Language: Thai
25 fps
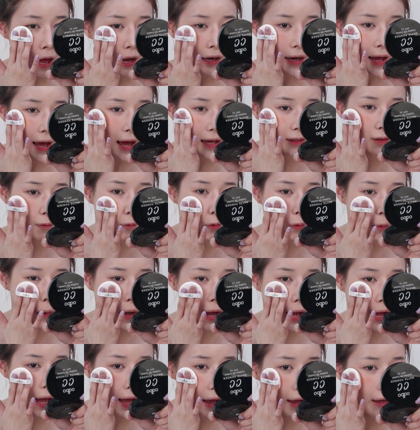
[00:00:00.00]
ถ้าสมมติ
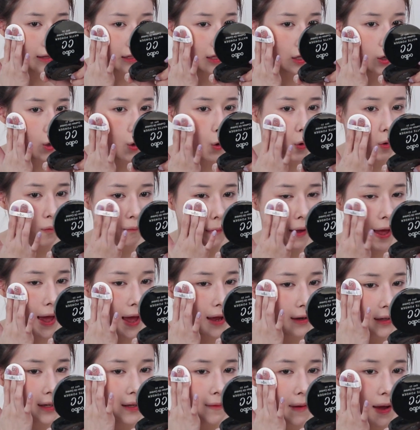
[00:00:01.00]
ว่าใครจะลงแป้
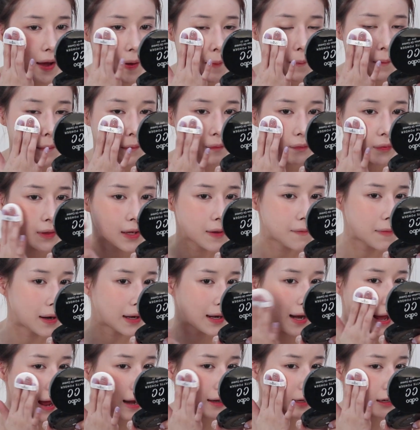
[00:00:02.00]
งที่แบบมัน
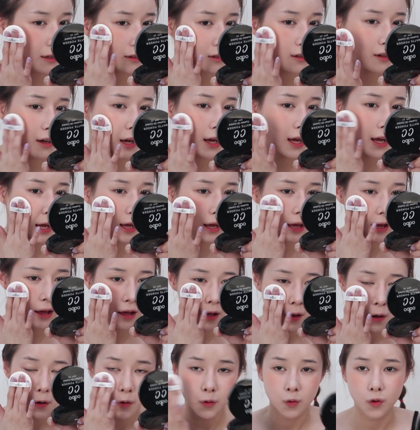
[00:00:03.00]
หนานิดนึงอะค่ะ
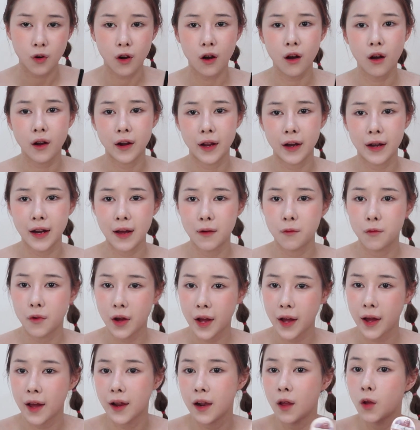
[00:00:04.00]
นุ๊กก็ขอแนะนำ
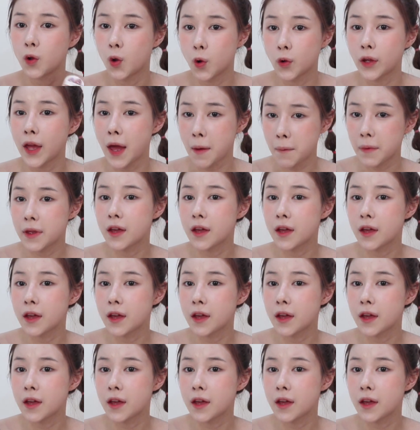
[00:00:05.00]
ว่าเราลงแก้มไป